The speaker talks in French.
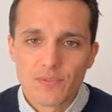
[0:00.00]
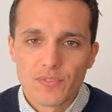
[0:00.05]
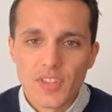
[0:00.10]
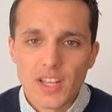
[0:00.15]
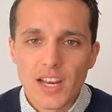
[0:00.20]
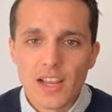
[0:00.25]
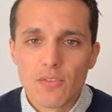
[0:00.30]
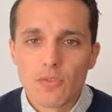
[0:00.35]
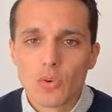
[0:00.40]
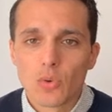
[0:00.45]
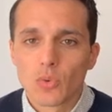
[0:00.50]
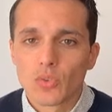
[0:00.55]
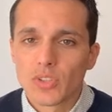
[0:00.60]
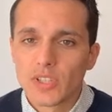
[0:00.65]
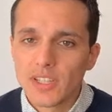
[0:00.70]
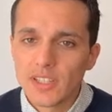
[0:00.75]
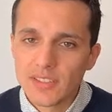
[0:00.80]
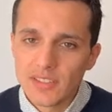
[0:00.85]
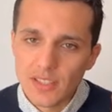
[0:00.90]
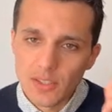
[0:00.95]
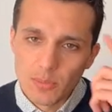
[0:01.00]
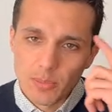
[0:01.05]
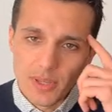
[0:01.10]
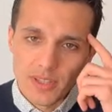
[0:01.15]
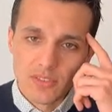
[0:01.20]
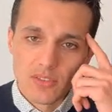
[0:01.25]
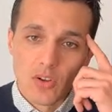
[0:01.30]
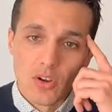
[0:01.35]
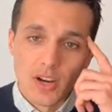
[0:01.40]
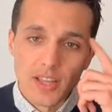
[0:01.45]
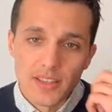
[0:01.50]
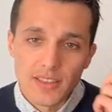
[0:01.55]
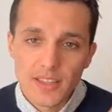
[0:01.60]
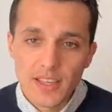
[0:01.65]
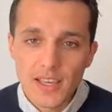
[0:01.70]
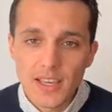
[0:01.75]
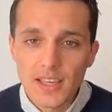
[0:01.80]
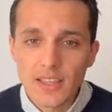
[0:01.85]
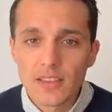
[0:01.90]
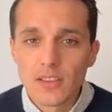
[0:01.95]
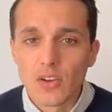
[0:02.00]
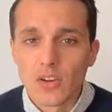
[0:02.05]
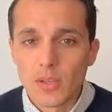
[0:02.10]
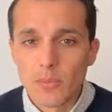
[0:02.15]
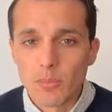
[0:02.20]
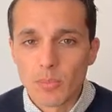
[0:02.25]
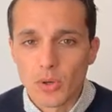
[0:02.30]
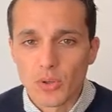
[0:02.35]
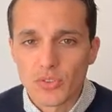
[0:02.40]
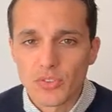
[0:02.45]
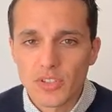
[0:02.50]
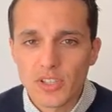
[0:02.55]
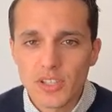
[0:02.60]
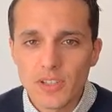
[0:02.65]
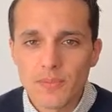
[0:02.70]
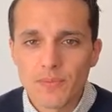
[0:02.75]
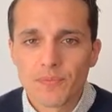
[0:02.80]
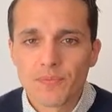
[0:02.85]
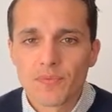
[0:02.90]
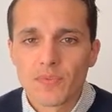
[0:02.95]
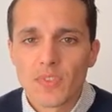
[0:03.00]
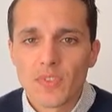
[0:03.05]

La volonté, ça se passe dans la tête, dans les pensées,